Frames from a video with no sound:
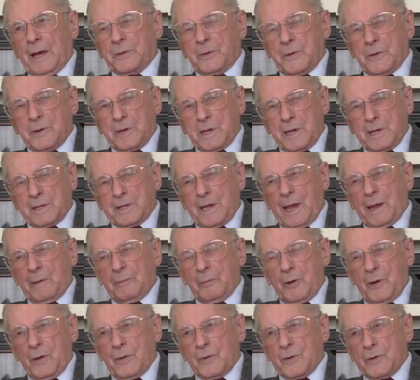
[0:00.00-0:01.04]
którzy się
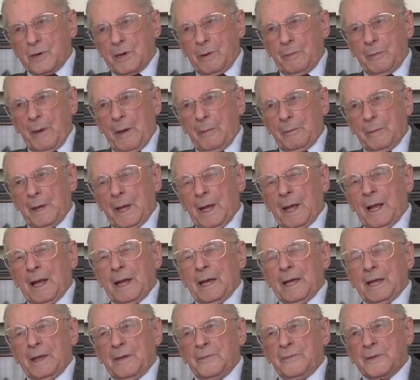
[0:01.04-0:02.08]
zajmują Rzymem i